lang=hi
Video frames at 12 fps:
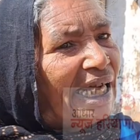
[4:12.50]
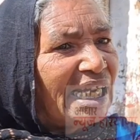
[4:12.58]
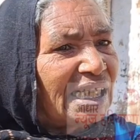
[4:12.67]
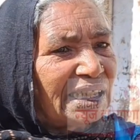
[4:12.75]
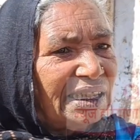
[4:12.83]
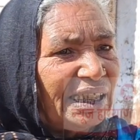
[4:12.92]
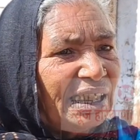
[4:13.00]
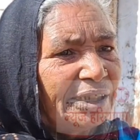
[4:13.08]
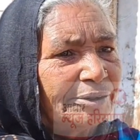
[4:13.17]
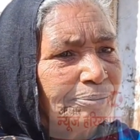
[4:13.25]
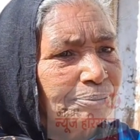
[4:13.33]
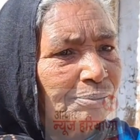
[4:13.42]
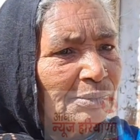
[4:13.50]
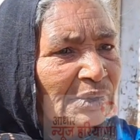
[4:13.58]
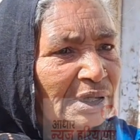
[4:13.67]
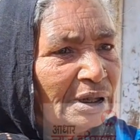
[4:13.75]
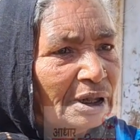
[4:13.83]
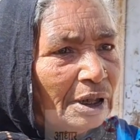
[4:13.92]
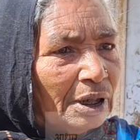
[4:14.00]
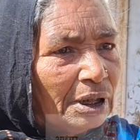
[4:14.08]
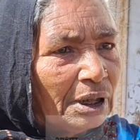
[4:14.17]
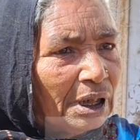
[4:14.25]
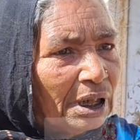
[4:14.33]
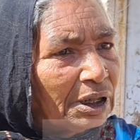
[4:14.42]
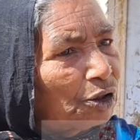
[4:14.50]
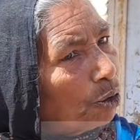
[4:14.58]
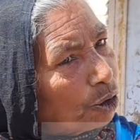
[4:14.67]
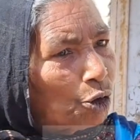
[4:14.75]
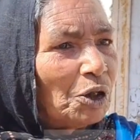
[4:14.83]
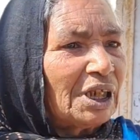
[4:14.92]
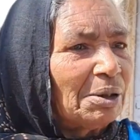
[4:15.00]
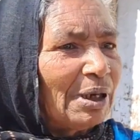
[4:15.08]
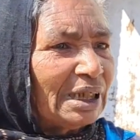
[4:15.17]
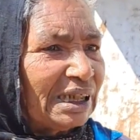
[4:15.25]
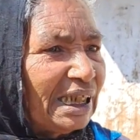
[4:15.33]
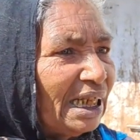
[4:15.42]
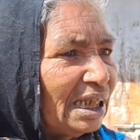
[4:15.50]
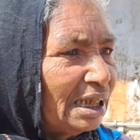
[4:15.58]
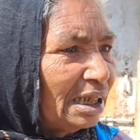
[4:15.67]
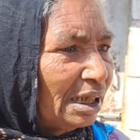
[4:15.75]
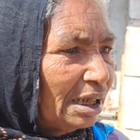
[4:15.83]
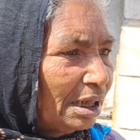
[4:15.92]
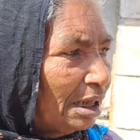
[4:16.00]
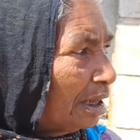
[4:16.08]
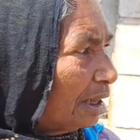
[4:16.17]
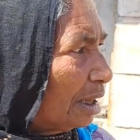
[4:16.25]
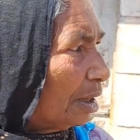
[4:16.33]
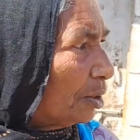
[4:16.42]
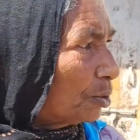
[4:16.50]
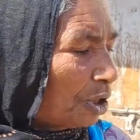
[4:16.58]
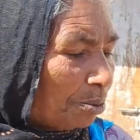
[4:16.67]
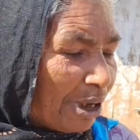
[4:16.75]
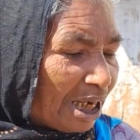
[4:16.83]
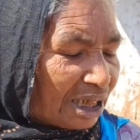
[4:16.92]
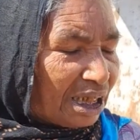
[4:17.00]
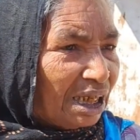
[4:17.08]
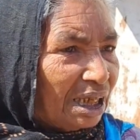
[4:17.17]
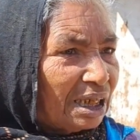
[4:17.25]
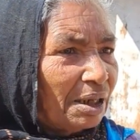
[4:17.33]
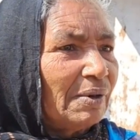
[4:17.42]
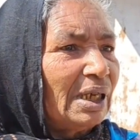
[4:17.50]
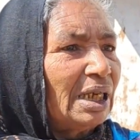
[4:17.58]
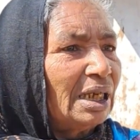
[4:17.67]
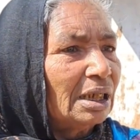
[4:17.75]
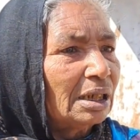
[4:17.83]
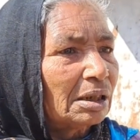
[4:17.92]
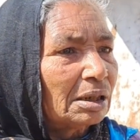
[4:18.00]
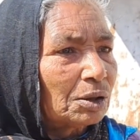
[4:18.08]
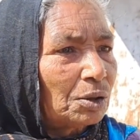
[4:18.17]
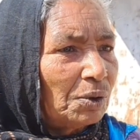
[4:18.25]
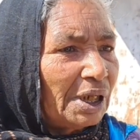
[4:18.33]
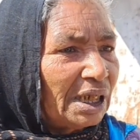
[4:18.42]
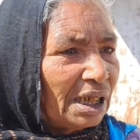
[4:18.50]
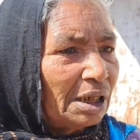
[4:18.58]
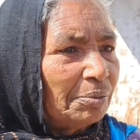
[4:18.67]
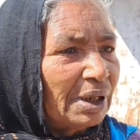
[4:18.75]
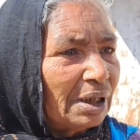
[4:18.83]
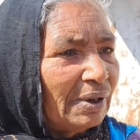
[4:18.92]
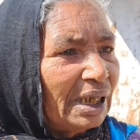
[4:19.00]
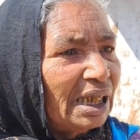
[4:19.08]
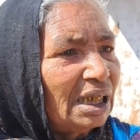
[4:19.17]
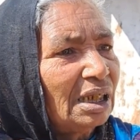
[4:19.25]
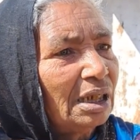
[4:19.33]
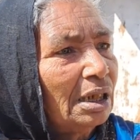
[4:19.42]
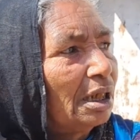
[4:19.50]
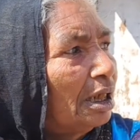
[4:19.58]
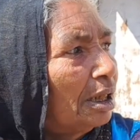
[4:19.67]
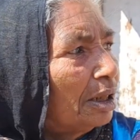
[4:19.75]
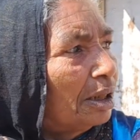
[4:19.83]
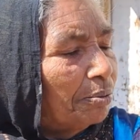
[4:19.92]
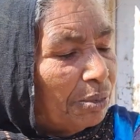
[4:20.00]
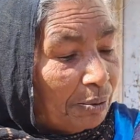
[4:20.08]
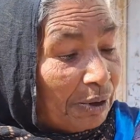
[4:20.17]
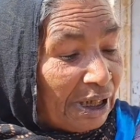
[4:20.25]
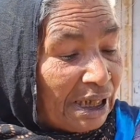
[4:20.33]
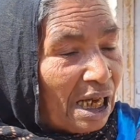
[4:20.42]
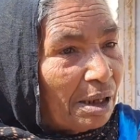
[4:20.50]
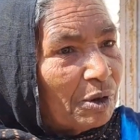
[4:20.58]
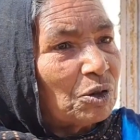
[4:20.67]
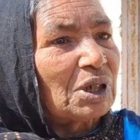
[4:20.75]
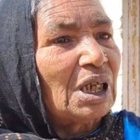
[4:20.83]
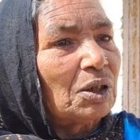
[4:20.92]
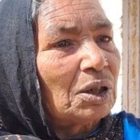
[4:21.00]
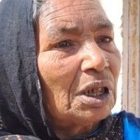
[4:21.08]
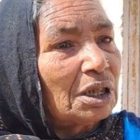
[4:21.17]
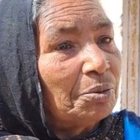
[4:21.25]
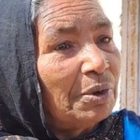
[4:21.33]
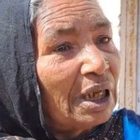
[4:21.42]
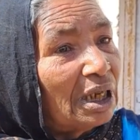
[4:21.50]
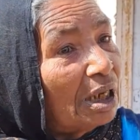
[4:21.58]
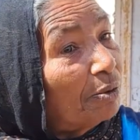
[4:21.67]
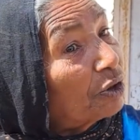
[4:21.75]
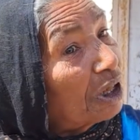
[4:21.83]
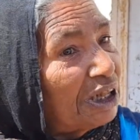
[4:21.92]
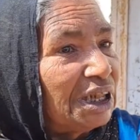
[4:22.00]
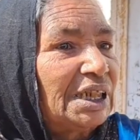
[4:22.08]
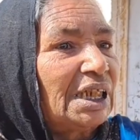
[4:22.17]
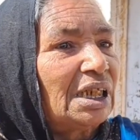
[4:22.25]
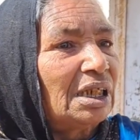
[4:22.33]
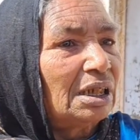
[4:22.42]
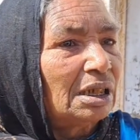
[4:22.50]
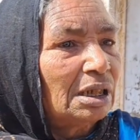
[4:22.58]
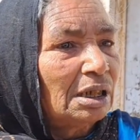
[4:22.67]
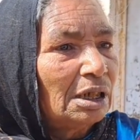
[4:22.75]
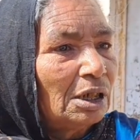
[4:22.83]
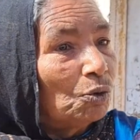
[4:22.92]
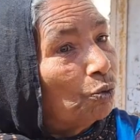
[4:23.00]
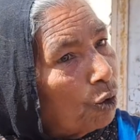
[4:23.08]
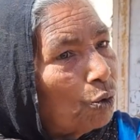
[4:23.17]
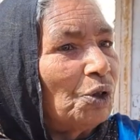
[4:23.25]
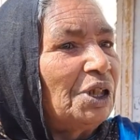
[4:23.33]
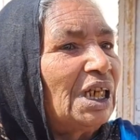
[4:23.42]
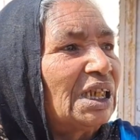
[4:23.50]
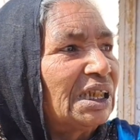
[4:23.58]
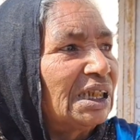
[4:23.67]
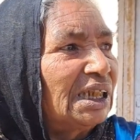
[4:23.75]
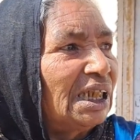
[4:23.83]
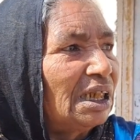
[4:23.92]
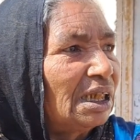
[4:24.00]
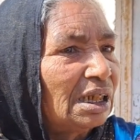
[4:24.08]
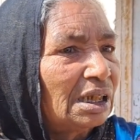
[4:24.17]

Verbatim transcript: हाँ और अब जब खुद जरूरत है तो छोड़ के भाज गया हाँ। उसकी बाण का रवा है सूर्यनगर में रवा है बबली नाम है उसका अजमेर नाम उसका जीजा का वो को नहीं आने दे